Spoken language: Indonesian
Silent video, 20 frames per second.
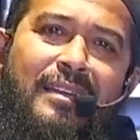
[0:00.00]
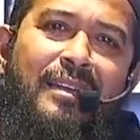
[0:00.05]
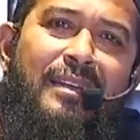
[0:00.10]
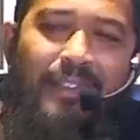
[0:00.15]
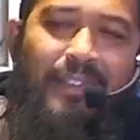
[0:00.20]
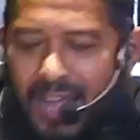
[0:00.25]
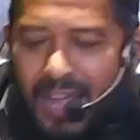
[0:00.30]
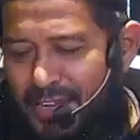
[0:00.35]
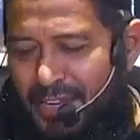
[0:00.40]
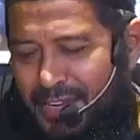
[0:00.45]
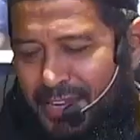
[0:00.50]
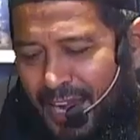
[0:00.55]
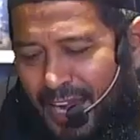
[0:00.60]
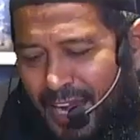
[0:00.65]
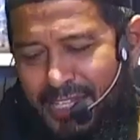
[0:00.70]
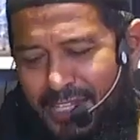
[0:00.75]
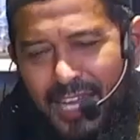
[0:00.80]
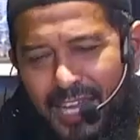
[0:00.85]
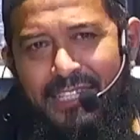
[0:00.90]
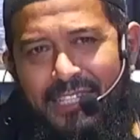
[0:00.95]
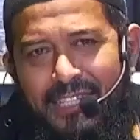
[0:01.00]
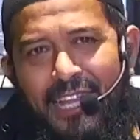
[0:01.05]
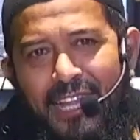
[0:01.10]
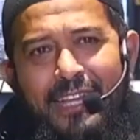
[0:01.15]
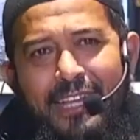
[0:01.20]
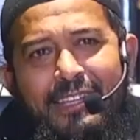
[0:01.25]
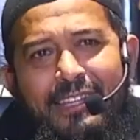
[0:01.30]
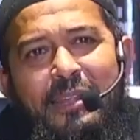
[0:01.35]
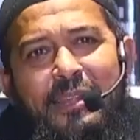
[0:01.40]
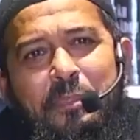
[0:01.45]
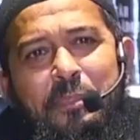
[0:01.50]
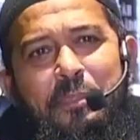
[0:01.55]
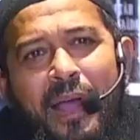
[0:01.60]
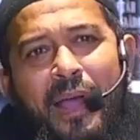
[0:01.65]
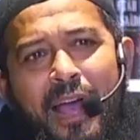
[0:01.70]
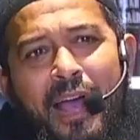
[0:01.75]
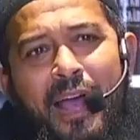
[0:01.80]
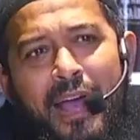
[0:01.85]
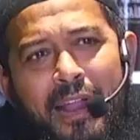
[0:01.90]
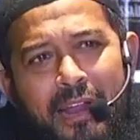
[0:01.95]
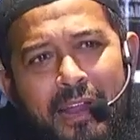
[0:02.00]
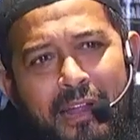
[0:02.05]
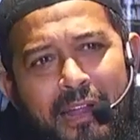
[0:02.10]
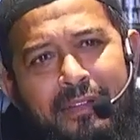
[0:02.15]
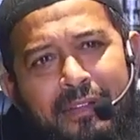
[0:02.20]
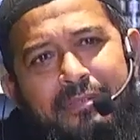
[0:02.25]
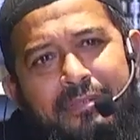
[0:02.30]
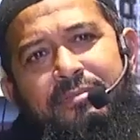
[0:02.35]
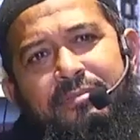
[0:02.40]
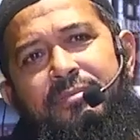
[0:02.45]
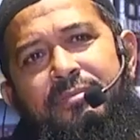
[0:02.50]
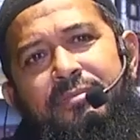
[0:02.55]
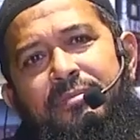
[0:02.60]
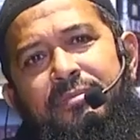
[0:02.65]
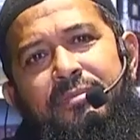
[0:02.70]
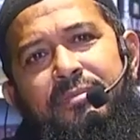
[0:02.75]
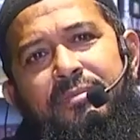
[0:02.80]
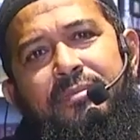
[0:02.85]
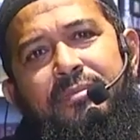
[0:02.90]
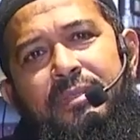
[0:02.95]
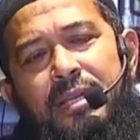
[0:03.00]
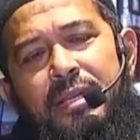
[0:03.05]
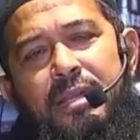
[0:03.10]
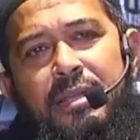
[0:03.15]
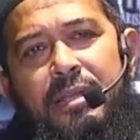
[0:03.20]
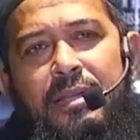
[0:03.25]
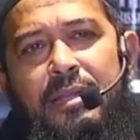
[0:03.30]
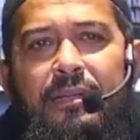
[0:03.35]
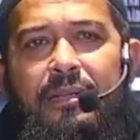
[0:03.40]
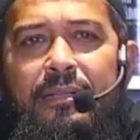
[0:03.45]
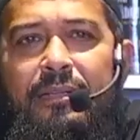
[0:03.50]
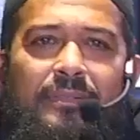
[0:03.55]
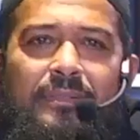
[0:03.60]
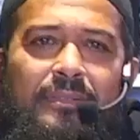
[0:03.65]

Yang dia kejar target ini pahala. Iya.